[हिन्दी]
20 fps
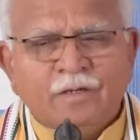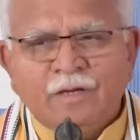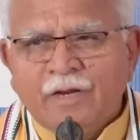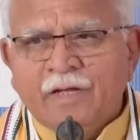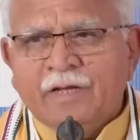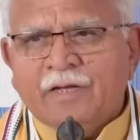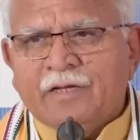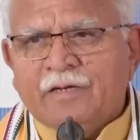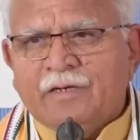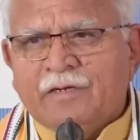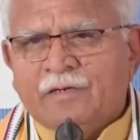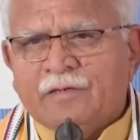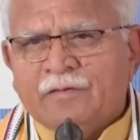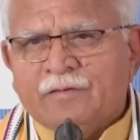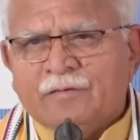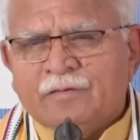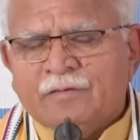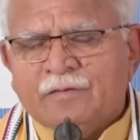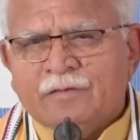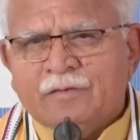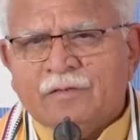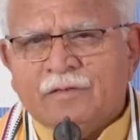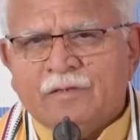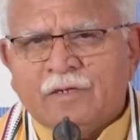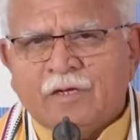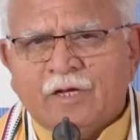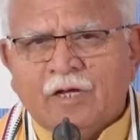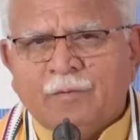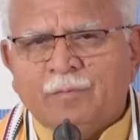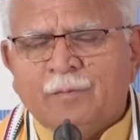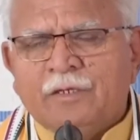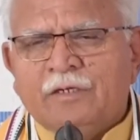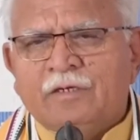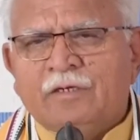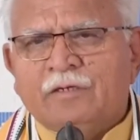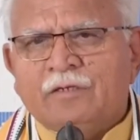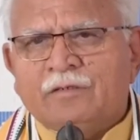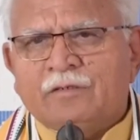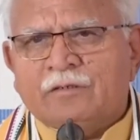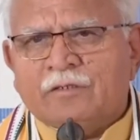लेकिन अपनी
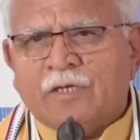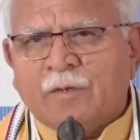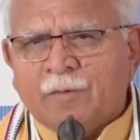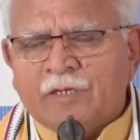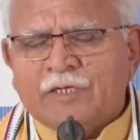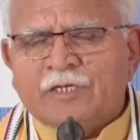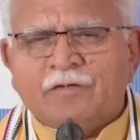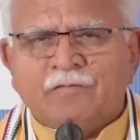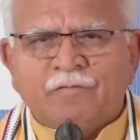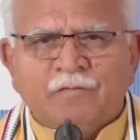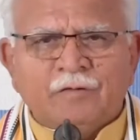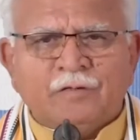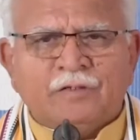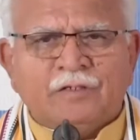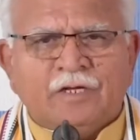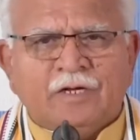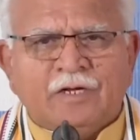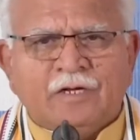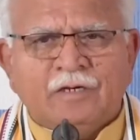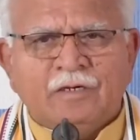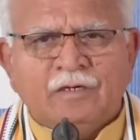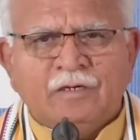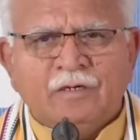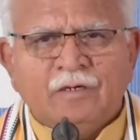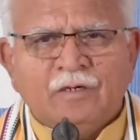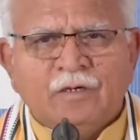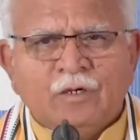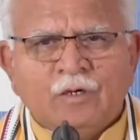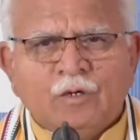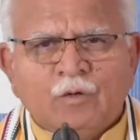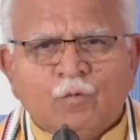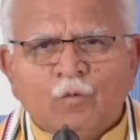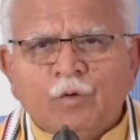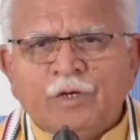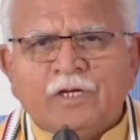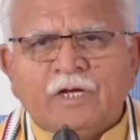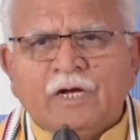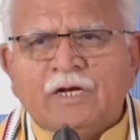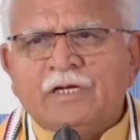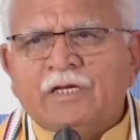सामाजिक व्यवस्था वो
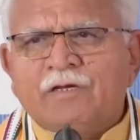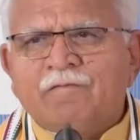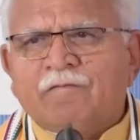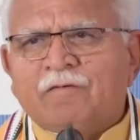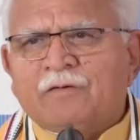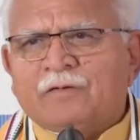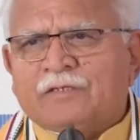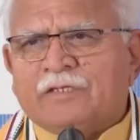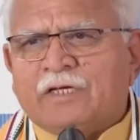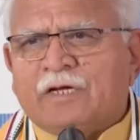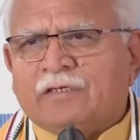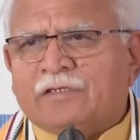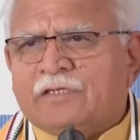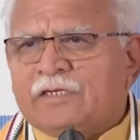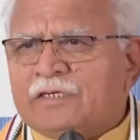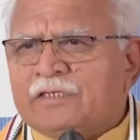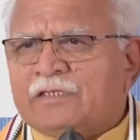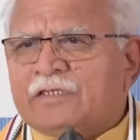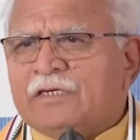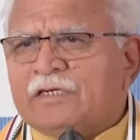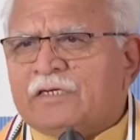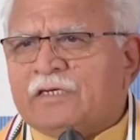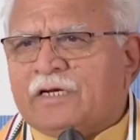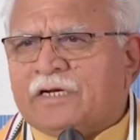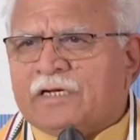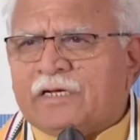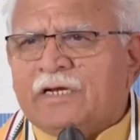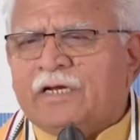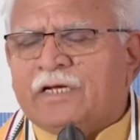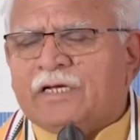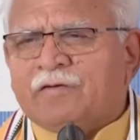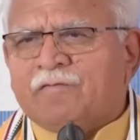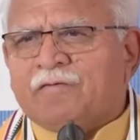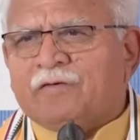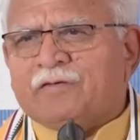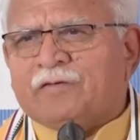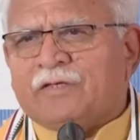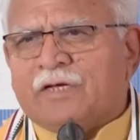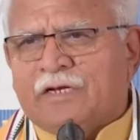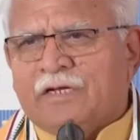एकांगी व्यवस्था सिटीजन की अकेले की
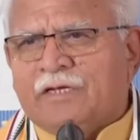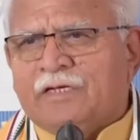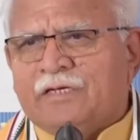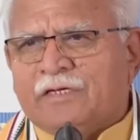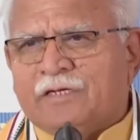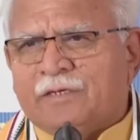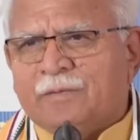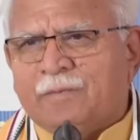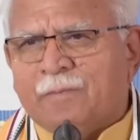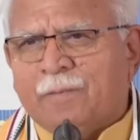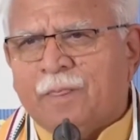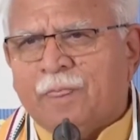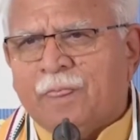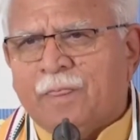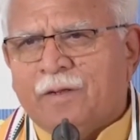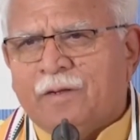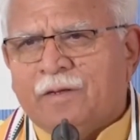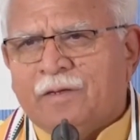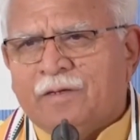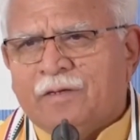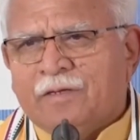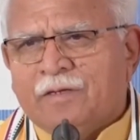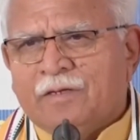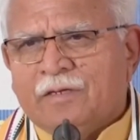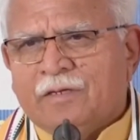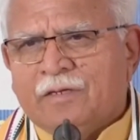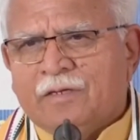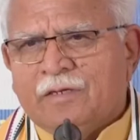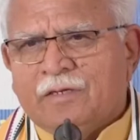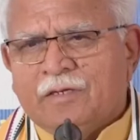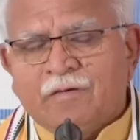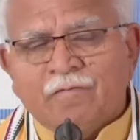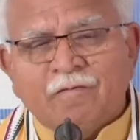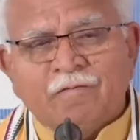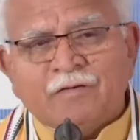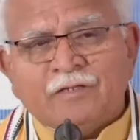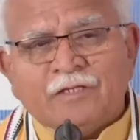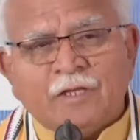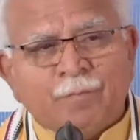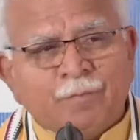व्यवस्था नहीं है ये
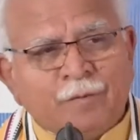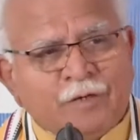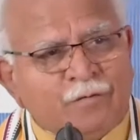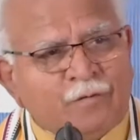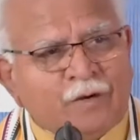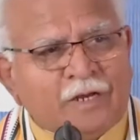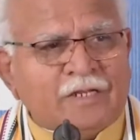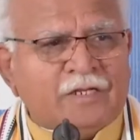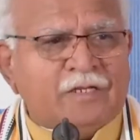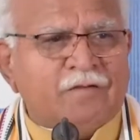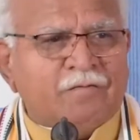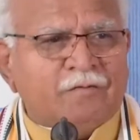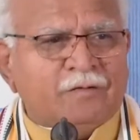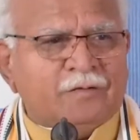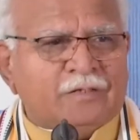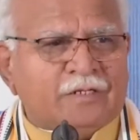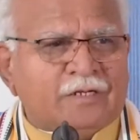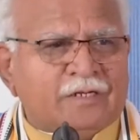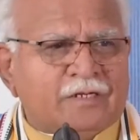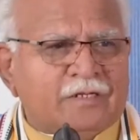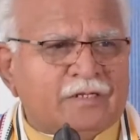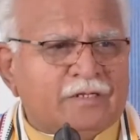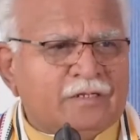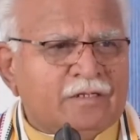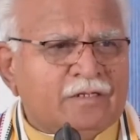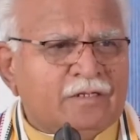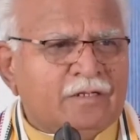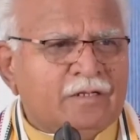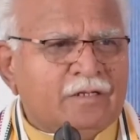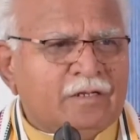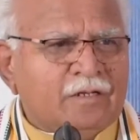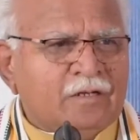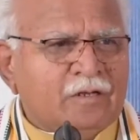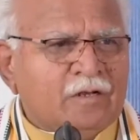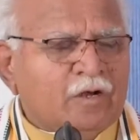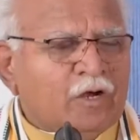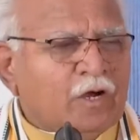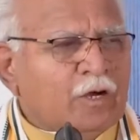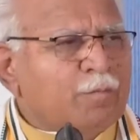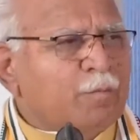व्यवस्था परिवार की व्यवस्था है
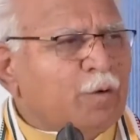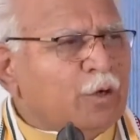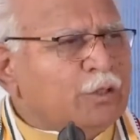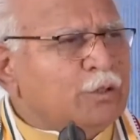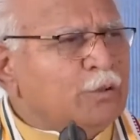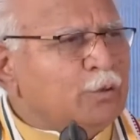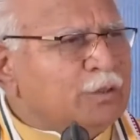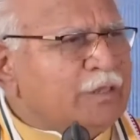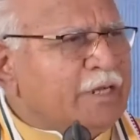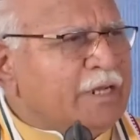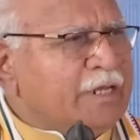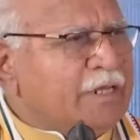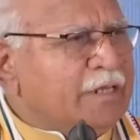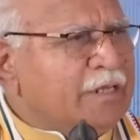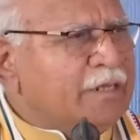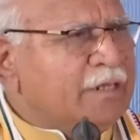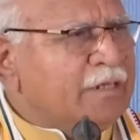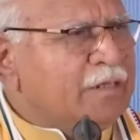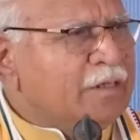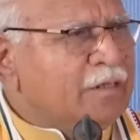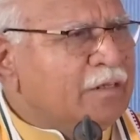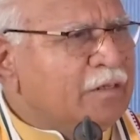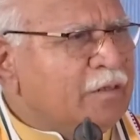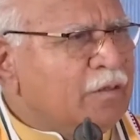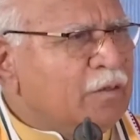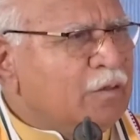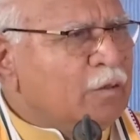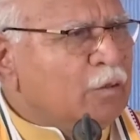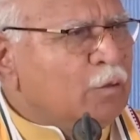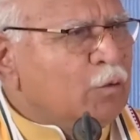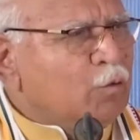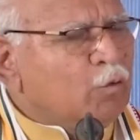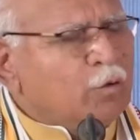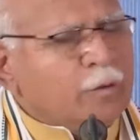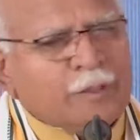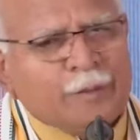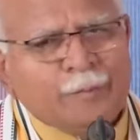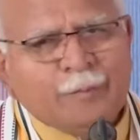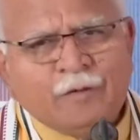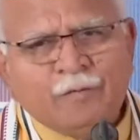और बहुत योजनाएं वो
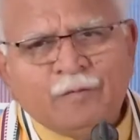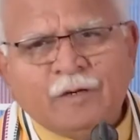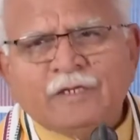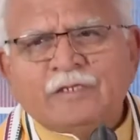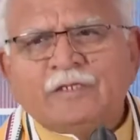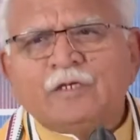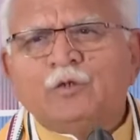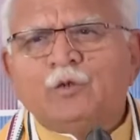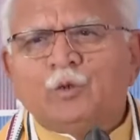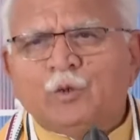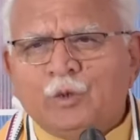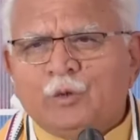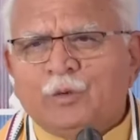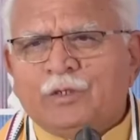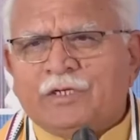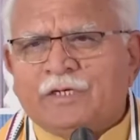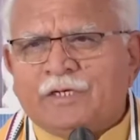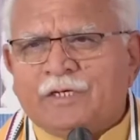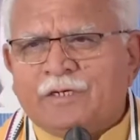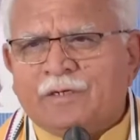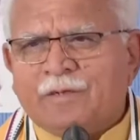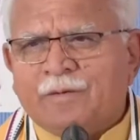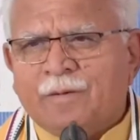मेरी परिवार से जुड़ी हुई हैं